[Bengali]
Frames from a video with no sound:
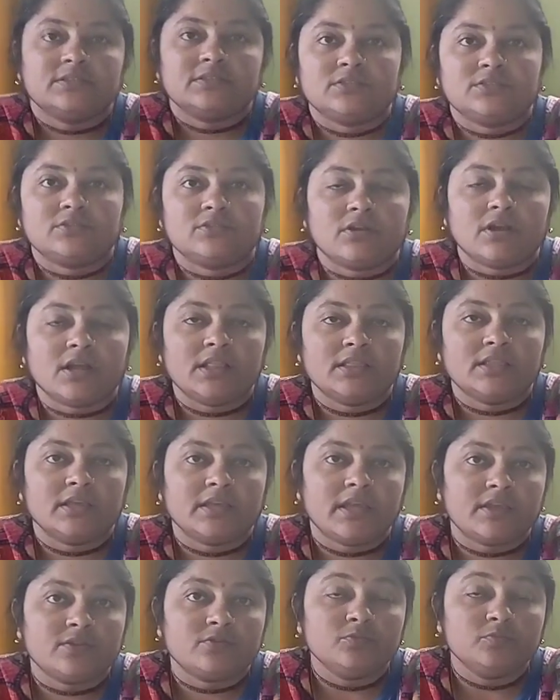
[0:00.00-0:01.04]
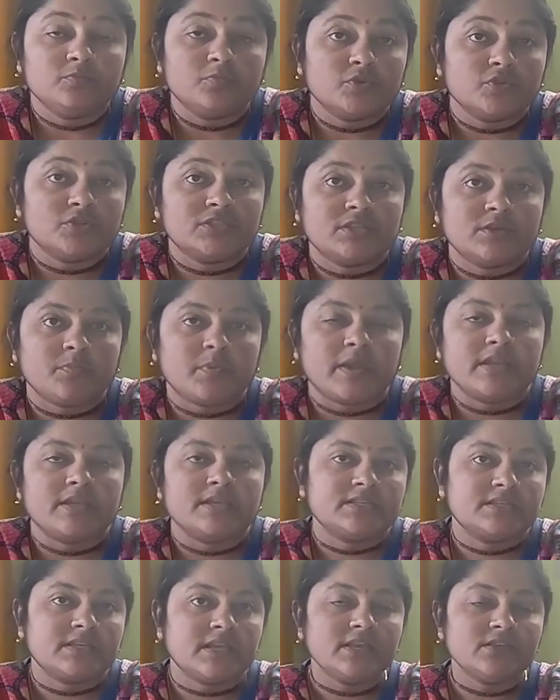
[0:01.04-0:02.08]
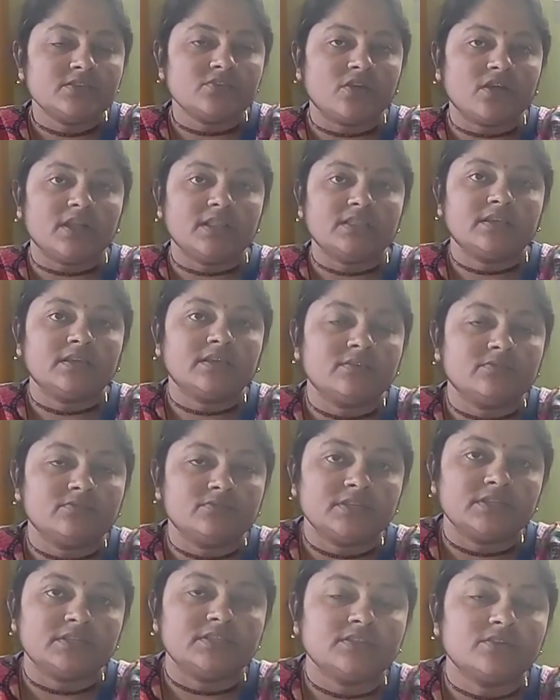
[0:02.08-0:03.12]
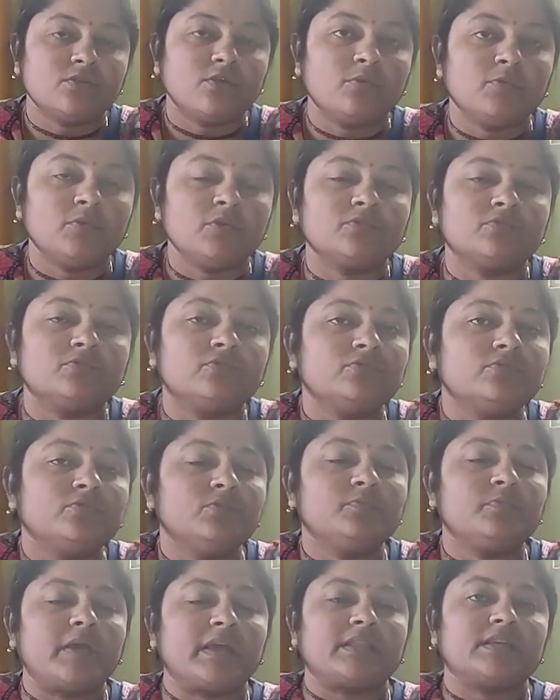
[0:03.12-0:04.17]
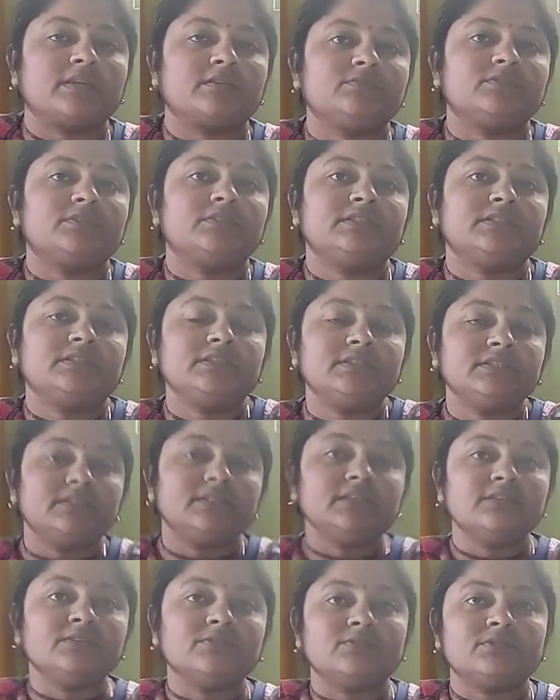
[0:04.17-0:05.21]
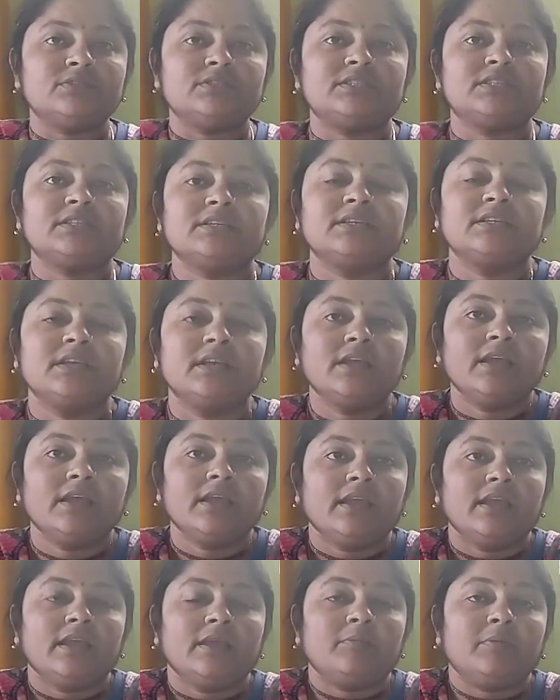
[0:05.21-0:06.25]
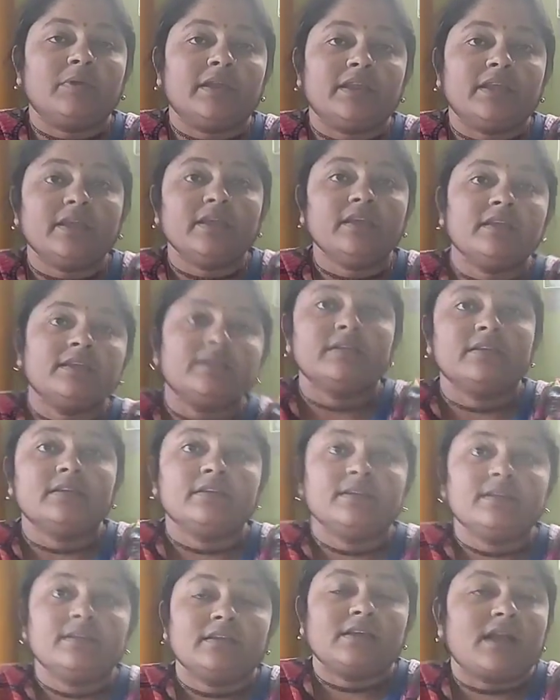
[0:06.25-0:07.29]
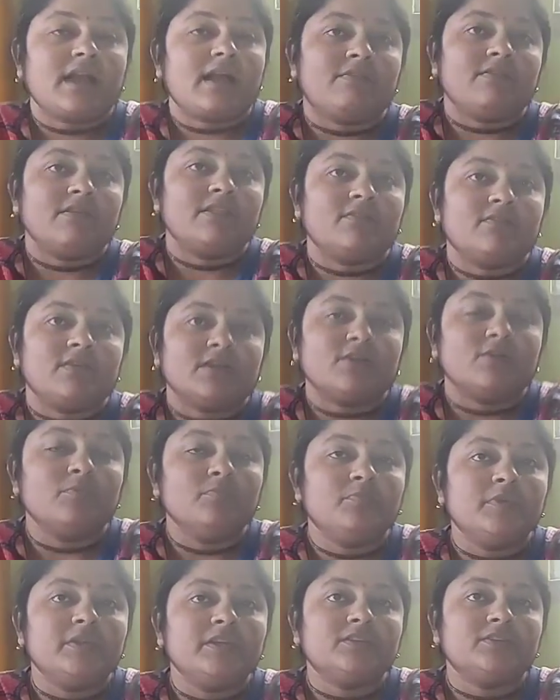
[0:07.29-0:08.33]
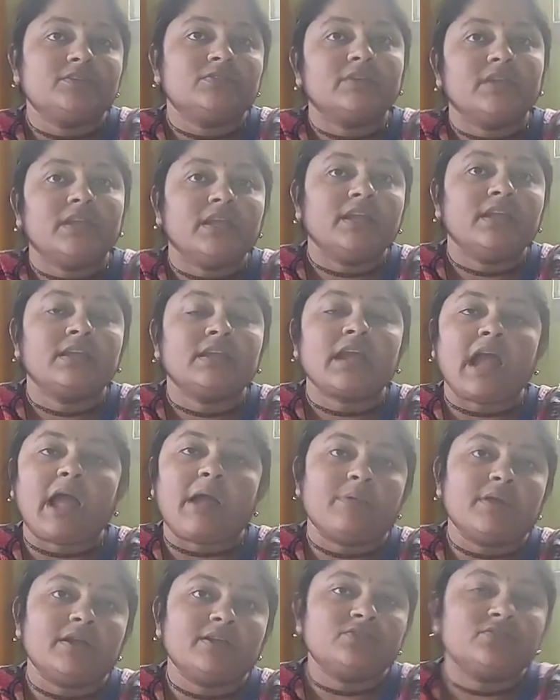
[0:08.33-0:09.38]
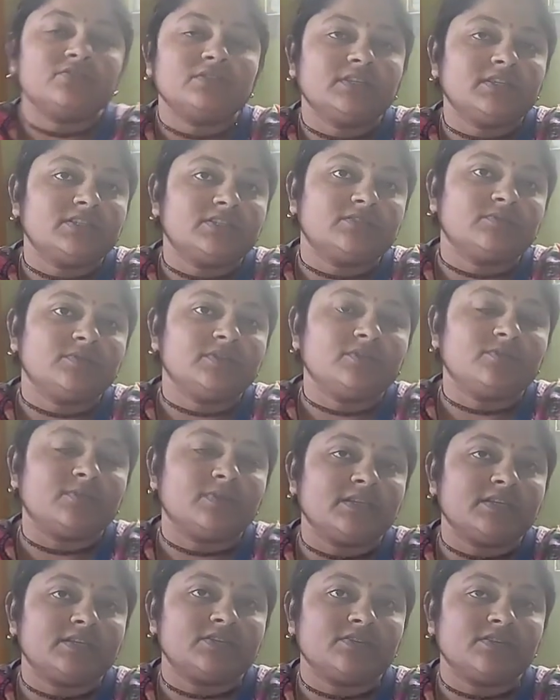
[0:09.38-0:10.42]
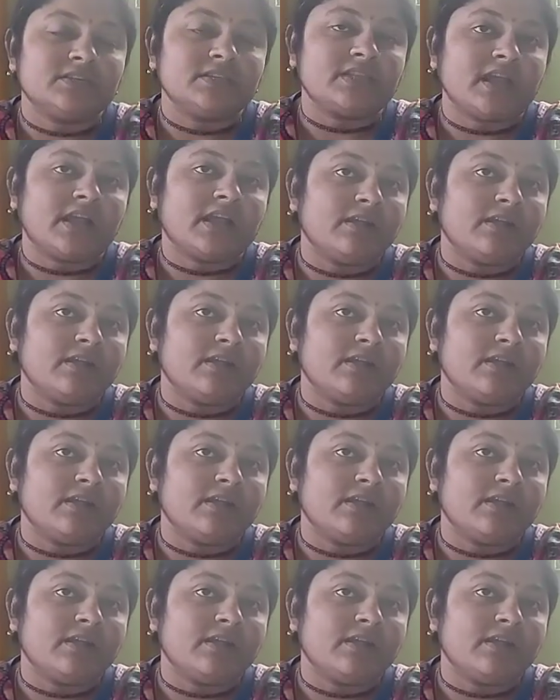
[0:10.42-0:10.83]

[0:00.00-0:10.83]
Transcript: সকাল থেকে একটু বসতে পারিনি সেই সকাল থেকে উঠেছি কোমর খুব ব্যথা করছে টিমটিম করছে এবারে খাওয়া দাওয়া কমপ্লিট করে আবার সন্ধ্যার সময় তোমাদের সঙ্গে দেখা